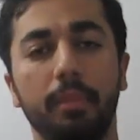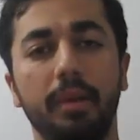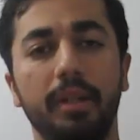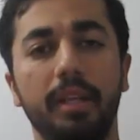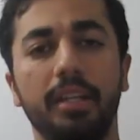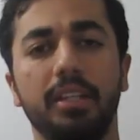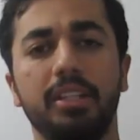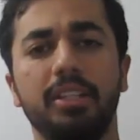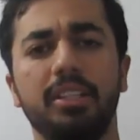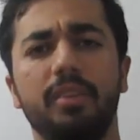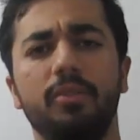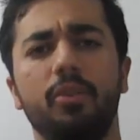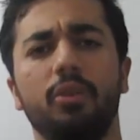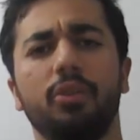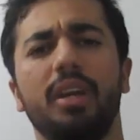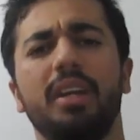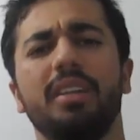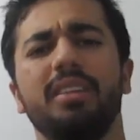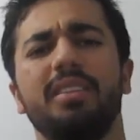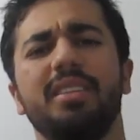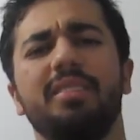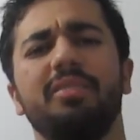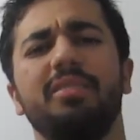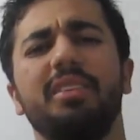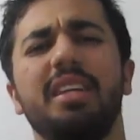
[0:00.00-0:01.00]
Millet işte work and
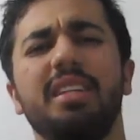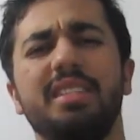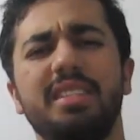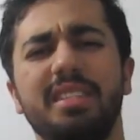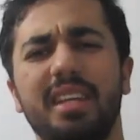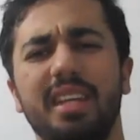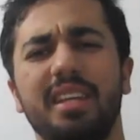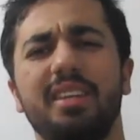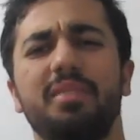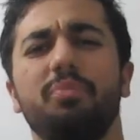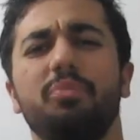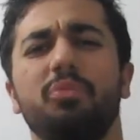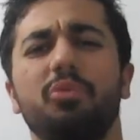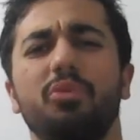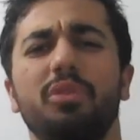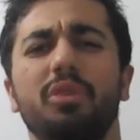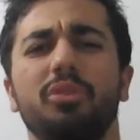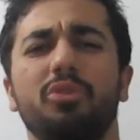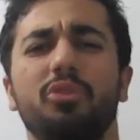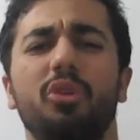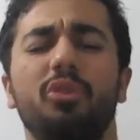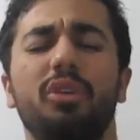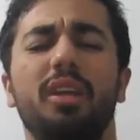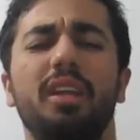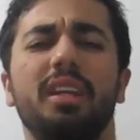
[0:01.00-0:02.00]
travel eziyet, burada
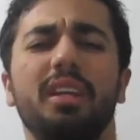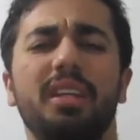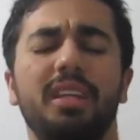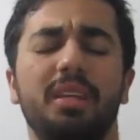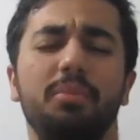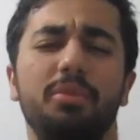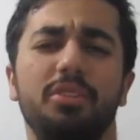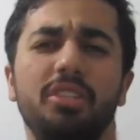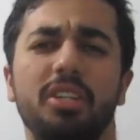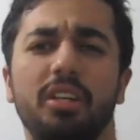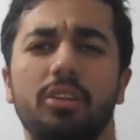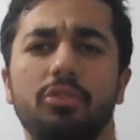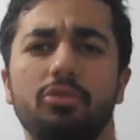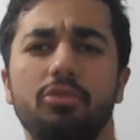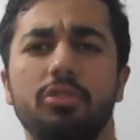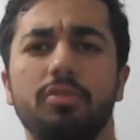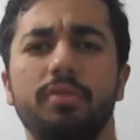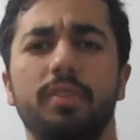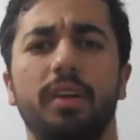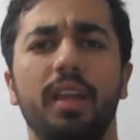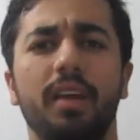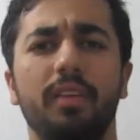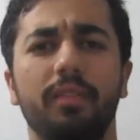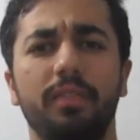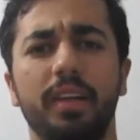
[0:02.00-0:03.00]
kölelik gibi çalışıyoruz
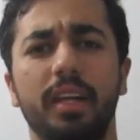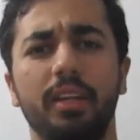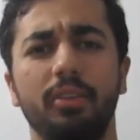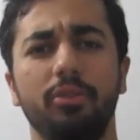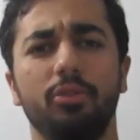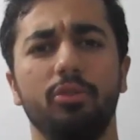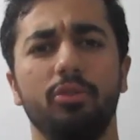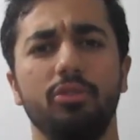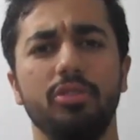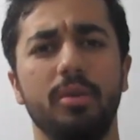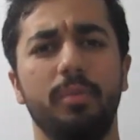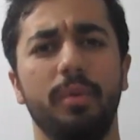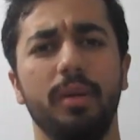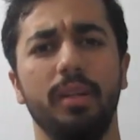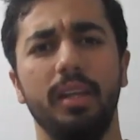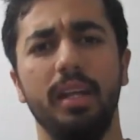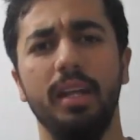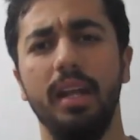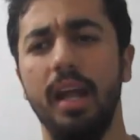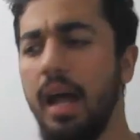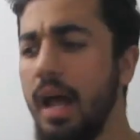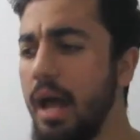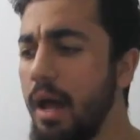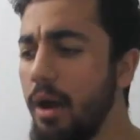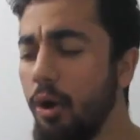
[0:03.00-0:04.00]
falan filan diyordu o
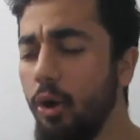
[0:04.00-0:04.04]
zamanlar.